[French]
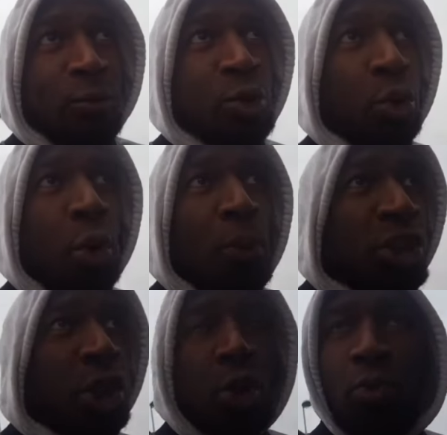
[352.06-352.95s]
sur nos
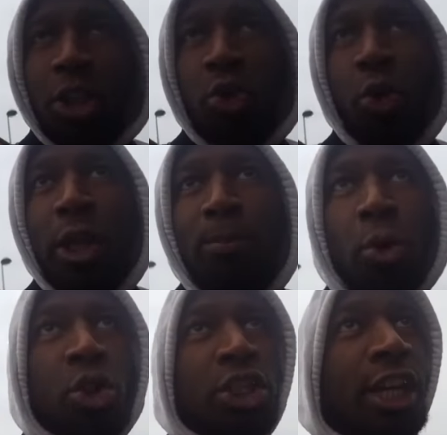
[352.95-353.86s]
projets, du moins sur les
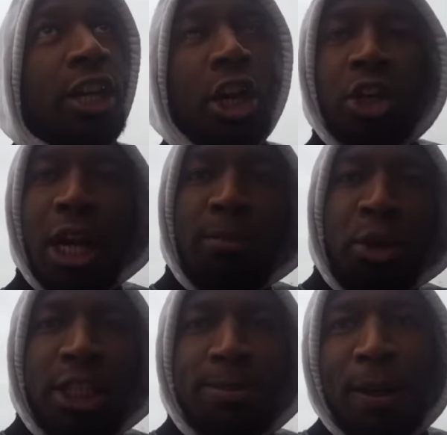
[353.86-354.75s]
projets que la
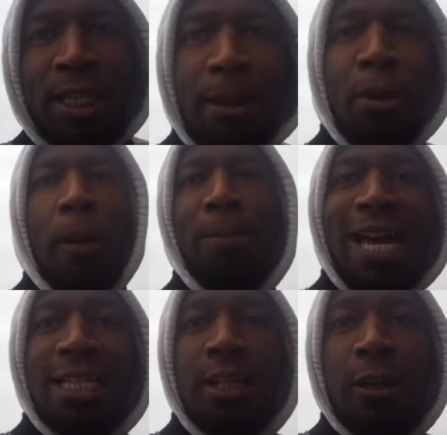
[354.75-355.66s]
municipalité met en
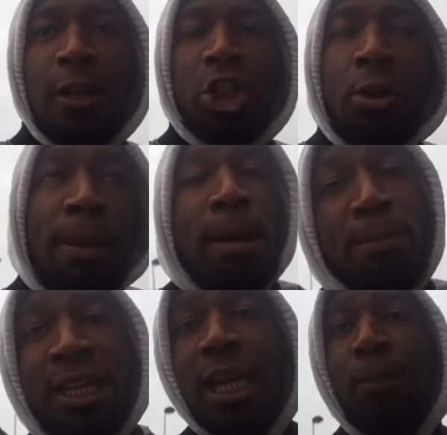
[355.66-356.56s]
place, sans même
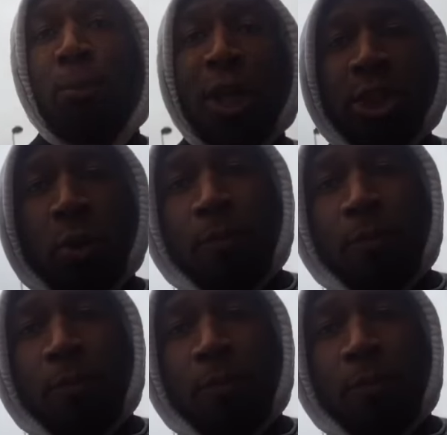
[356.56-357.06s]
impliquer la population.